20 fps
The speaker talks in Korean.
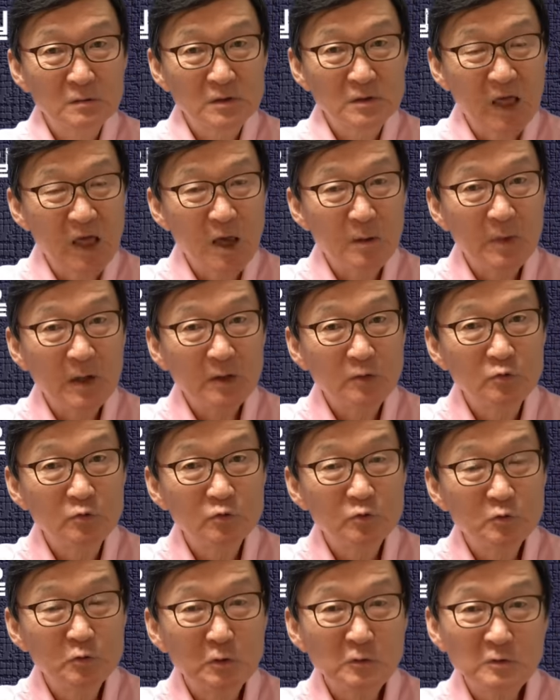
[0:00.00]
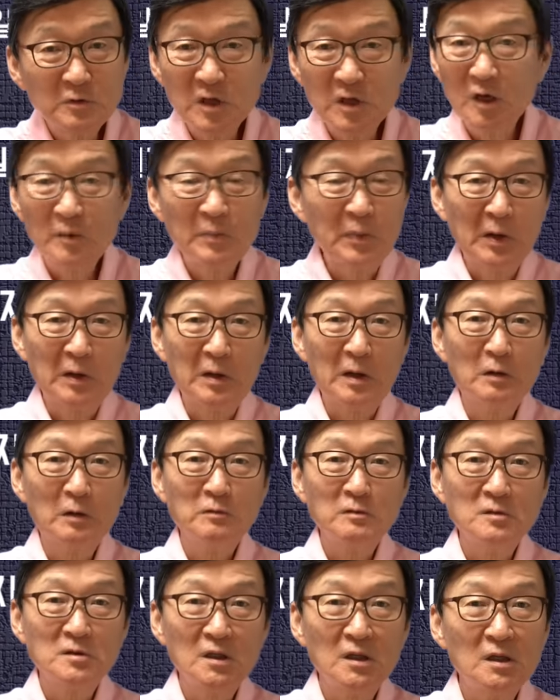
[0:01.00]
대만 유권자가
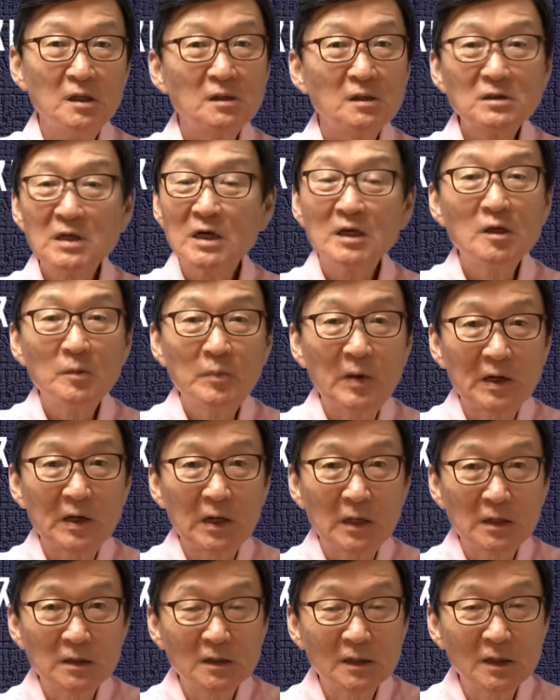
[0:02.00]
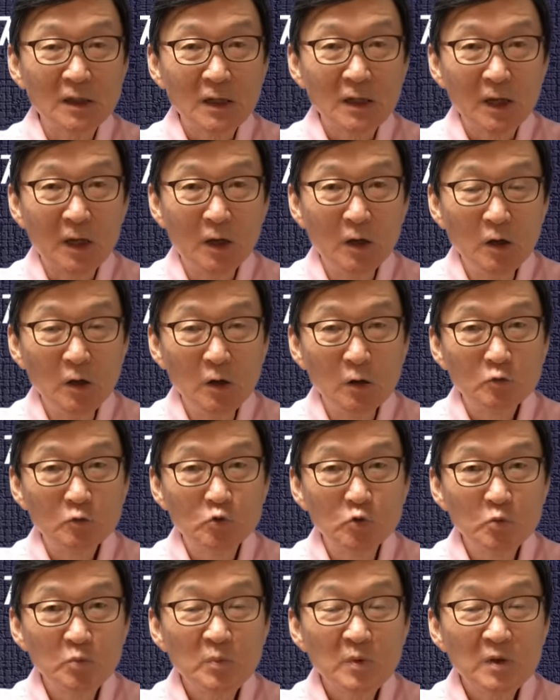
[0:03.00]
변하고 세상이 변하는데
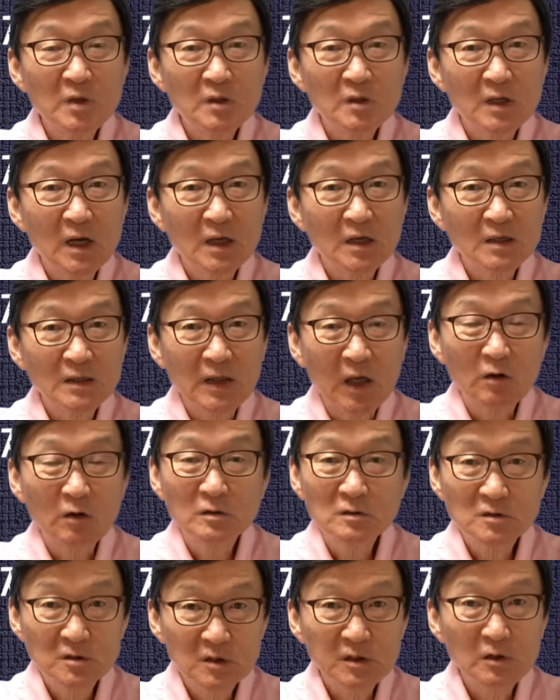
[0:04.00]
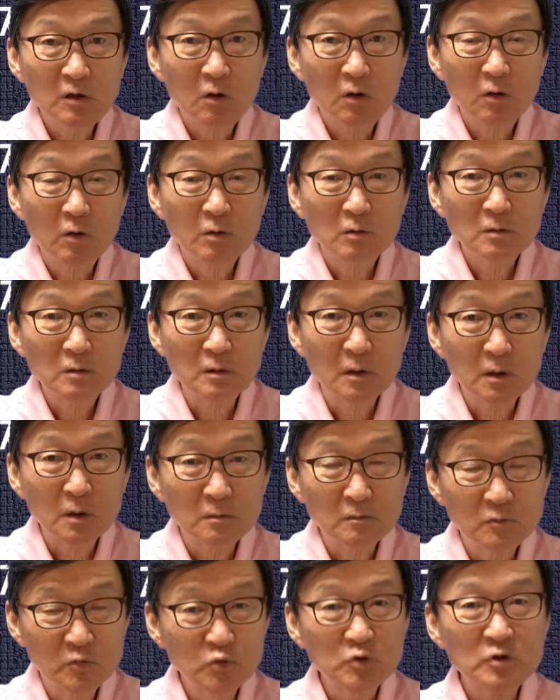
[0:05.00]
국민당이 내건 슬로건은
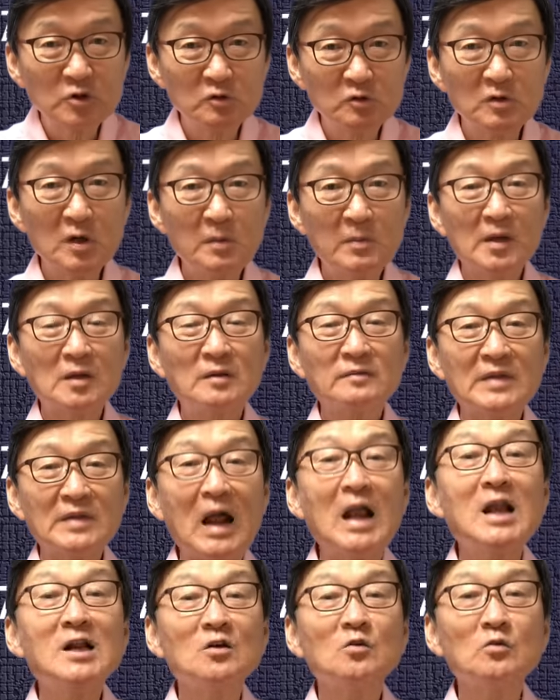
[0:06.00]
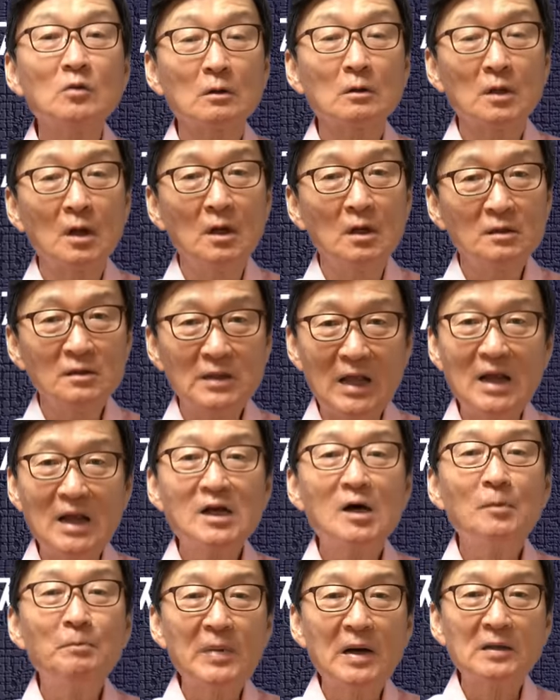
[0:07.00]
쉽게 말하면 낡은 옷,
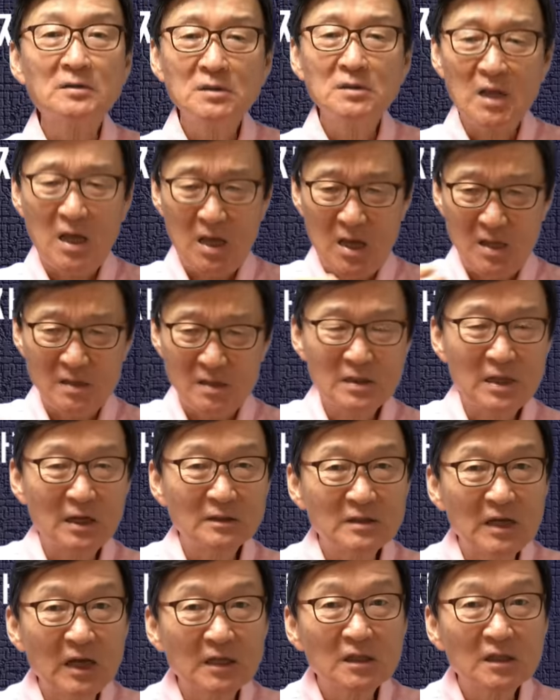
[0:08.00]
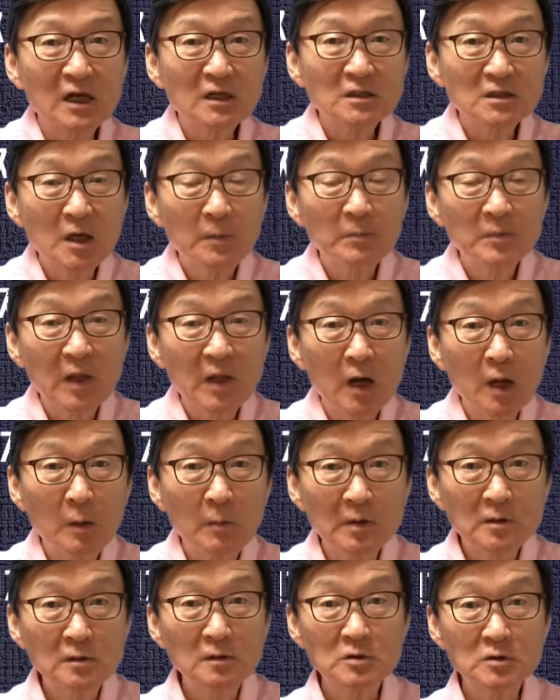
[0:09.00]
낡아 빠진 옛날 재탕 삼탕
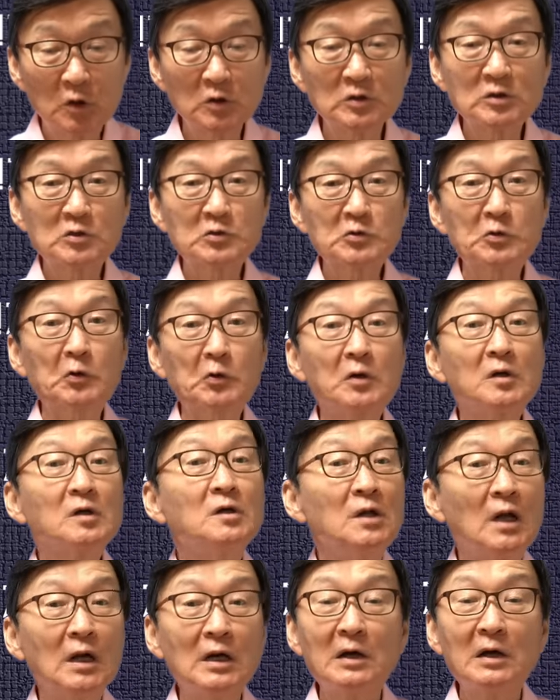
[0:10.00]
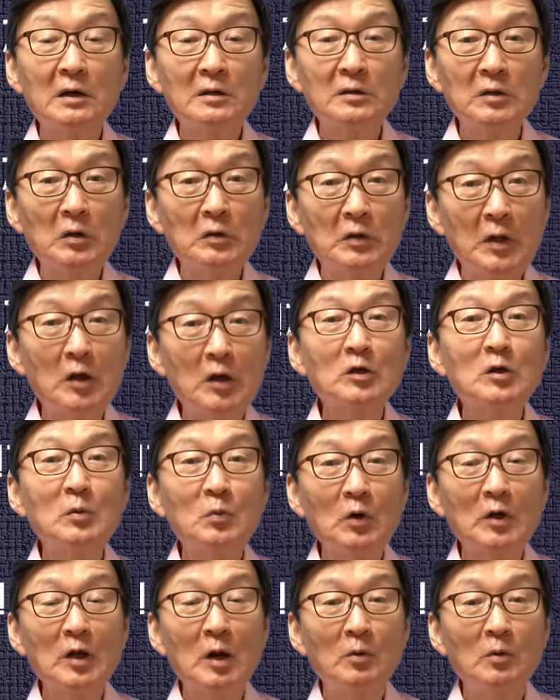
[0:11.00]
해봤던 정치 슬로건은 그냥 나왔대요. 내용이
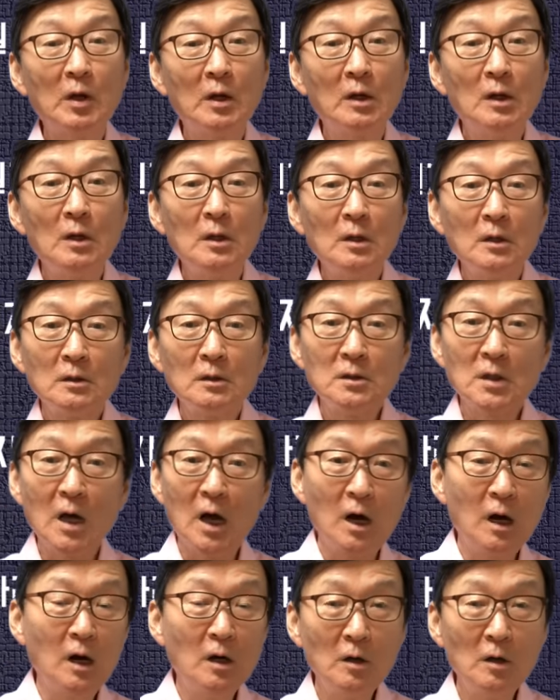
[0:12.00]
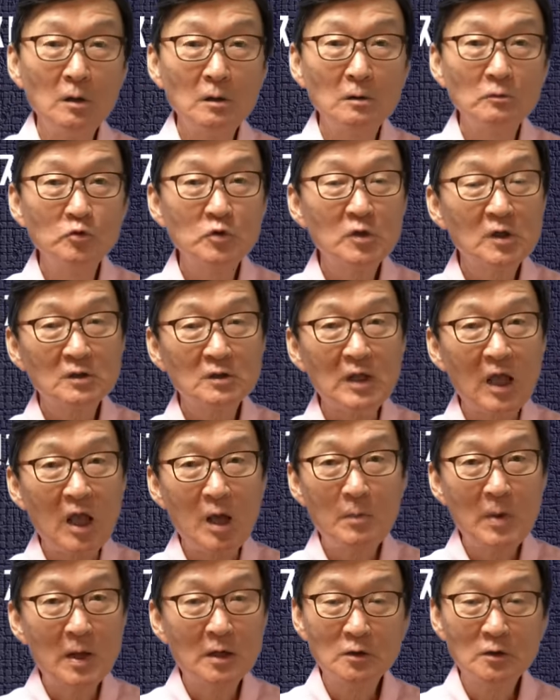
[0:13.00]
뭐냐면 야 우리가
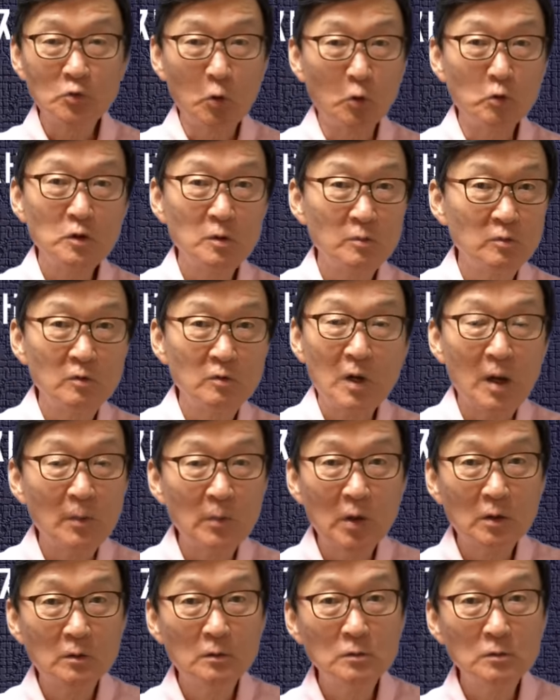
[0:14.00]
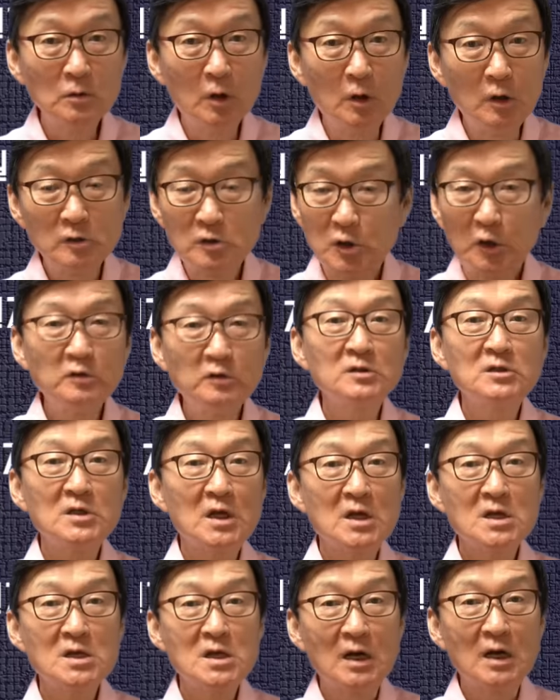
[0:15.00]
대만을 독립을 하면은
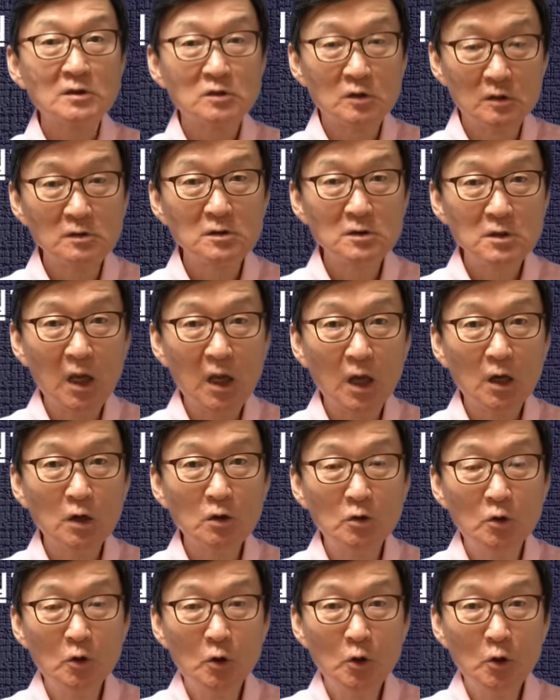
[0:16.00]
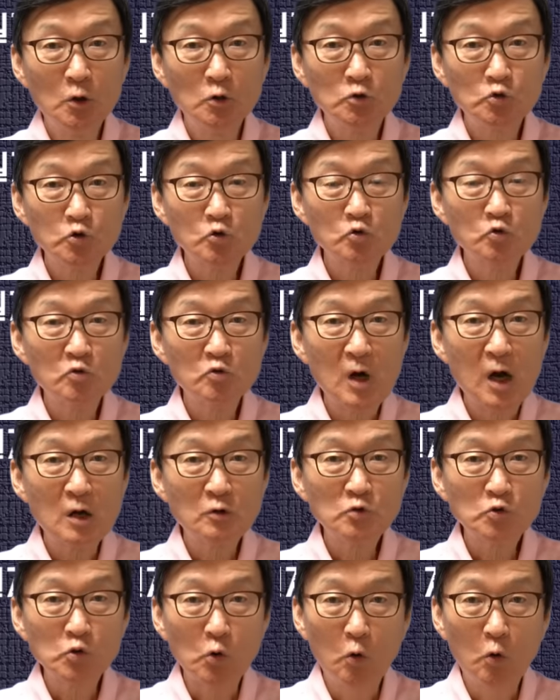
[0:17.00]
전쟁이나 전쟁,
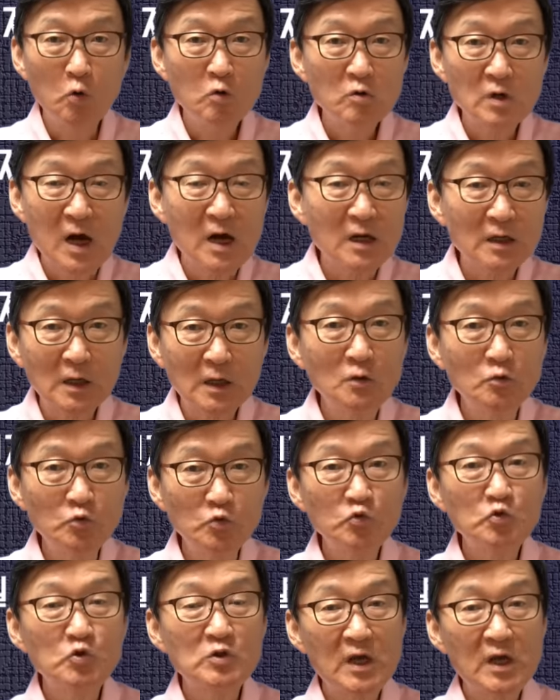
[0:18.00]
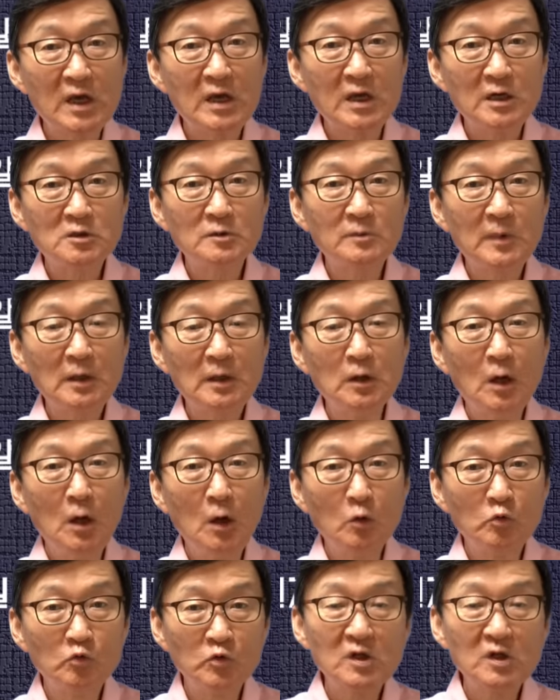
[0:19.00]
중국하고 좋은 관계를 유지해야지만
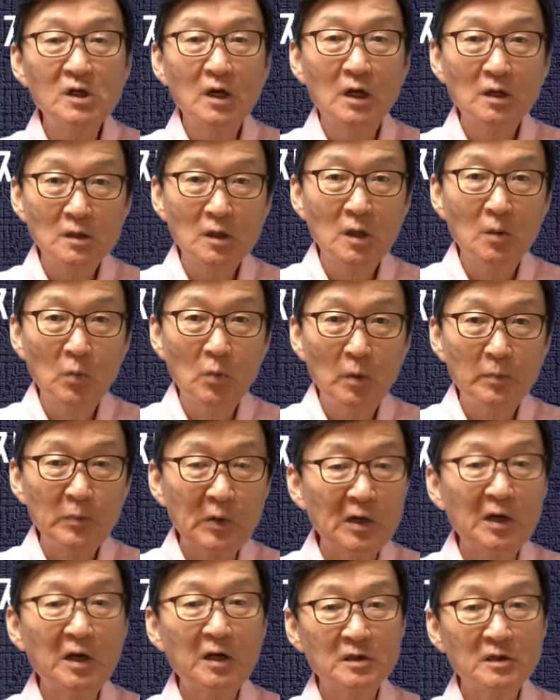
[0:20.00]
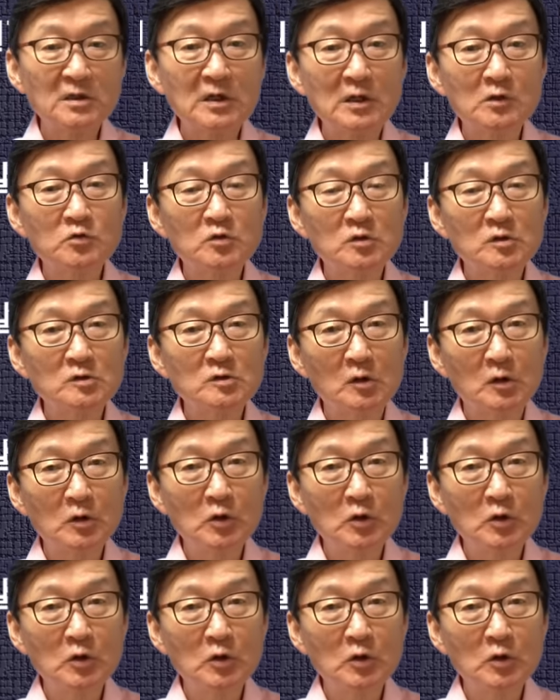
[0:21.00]
우리가 이렇게 뭐 편안하게 살 수 있어.